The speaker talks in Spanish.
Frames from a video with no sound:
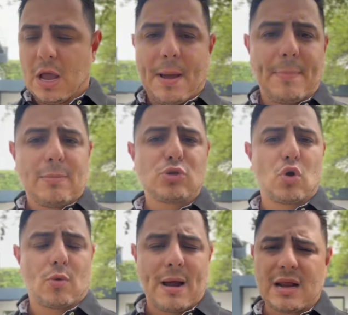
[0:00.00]
Vimos
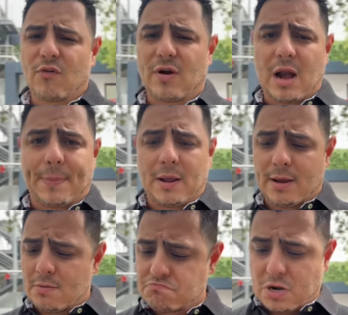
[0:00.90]
normal que fuera la
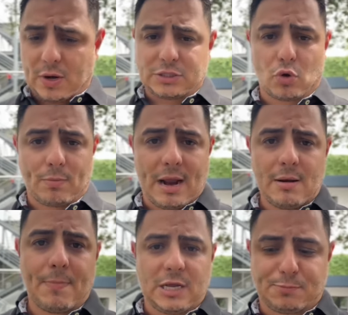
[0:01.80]
previa, creo que es normal,
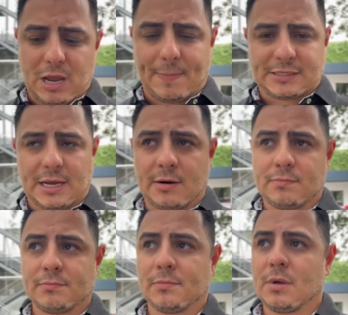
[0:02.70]
pues puede pasar.
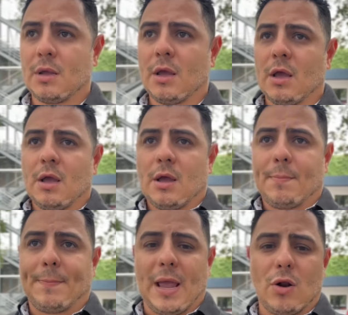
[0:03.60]

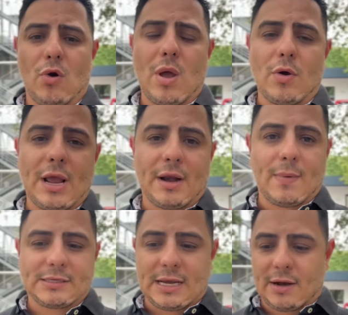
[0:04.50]
Pero luego ya
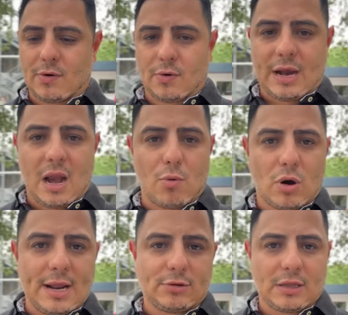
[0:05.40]
rebasar con que la
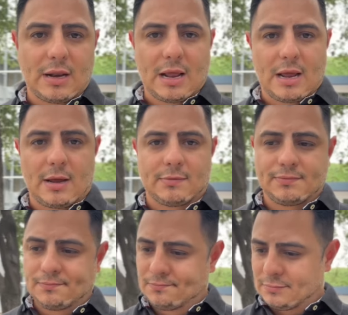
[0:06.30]
burlita de la,
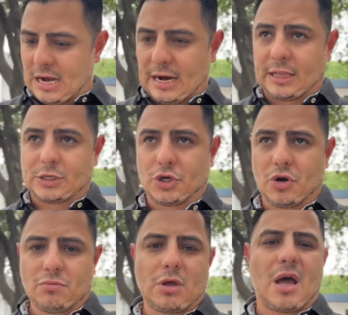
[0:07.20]
de la
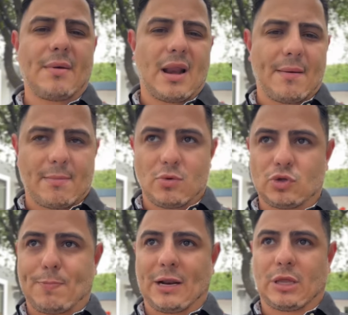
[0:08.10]
caritación todavía la vemos
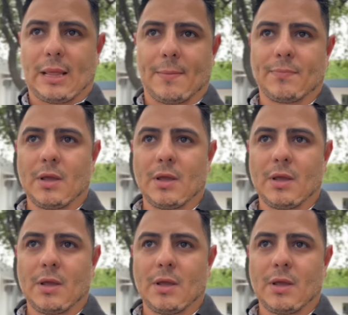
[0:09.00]
parte de.